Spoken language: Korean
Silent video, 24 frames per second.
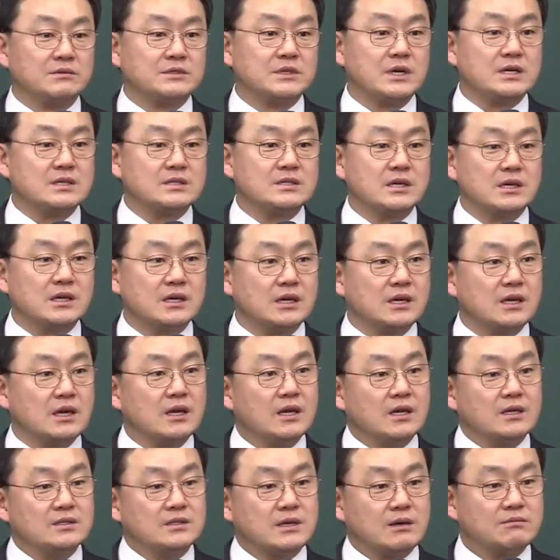창세기
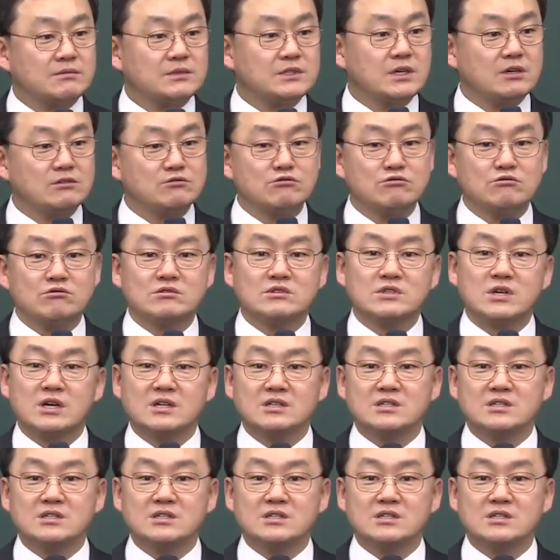3장, 6장,